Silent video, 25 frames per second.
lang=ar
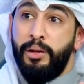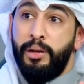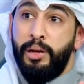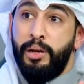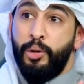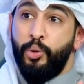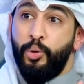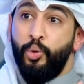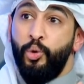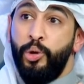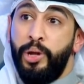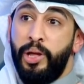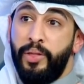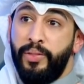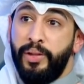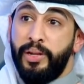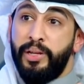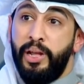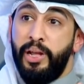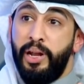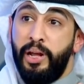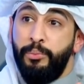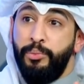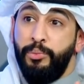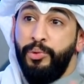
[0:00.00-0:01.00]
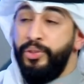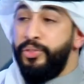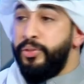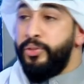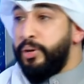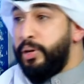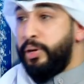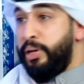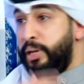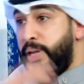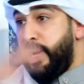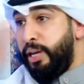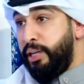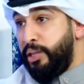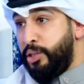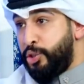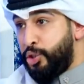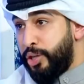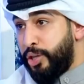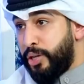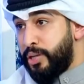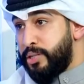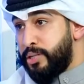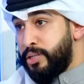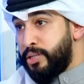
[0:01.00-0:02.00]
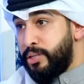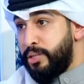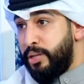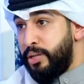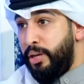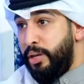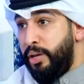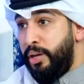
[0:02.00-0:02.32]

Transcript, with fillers: اقول هذا الكلام عذر لاي شخص